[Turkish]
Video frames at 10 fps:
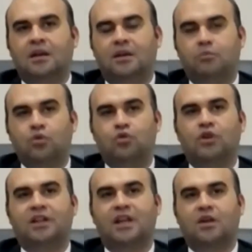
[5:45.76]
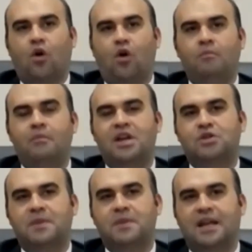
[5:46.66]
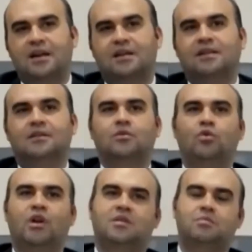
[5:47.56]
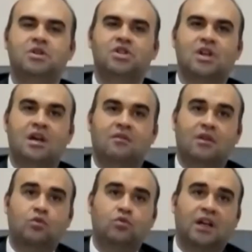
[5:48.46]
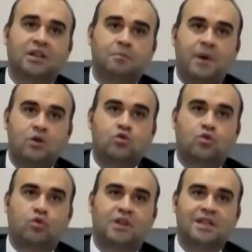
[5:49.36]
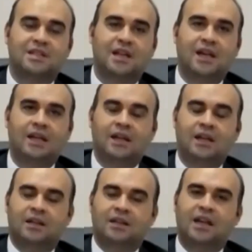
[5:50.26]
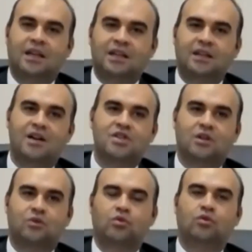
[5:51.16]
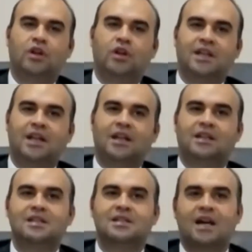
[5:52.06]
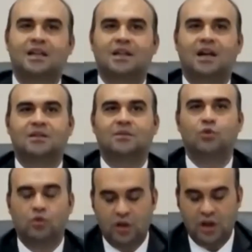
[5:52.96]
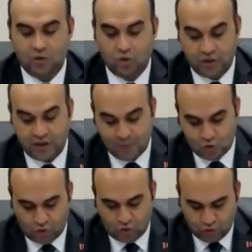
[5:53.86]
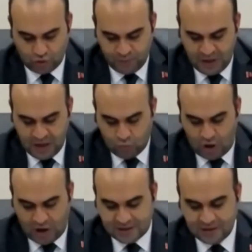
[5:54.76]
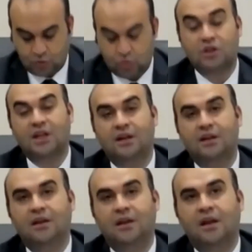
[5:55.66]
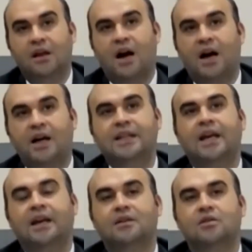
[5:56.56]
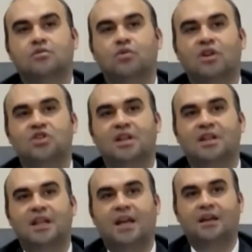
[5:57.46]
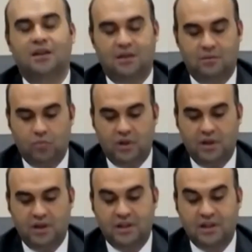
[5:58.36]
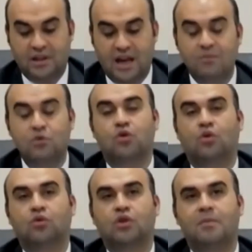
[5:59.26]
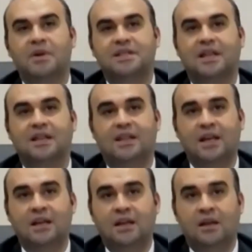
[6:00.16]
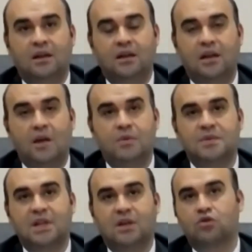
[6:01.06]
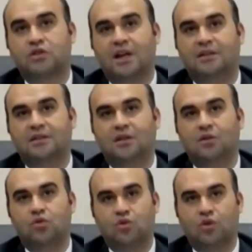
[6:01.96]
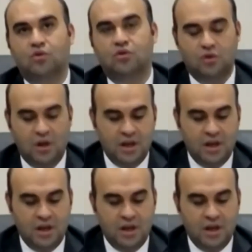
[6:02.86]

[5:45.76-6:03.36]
e, bugüne dek 15 bine yakın üretmiş ve dünyanın pek çok ülkesine gerek ihracat yoluyla gerek insani yardım yoluyla göndermiş oldu. Bu aslında Türkiye'nin ARGE süreçlerinde e, gelmiş olduğu kapasiteyi de e, hepimize gösterdi diye düşünüyoruz.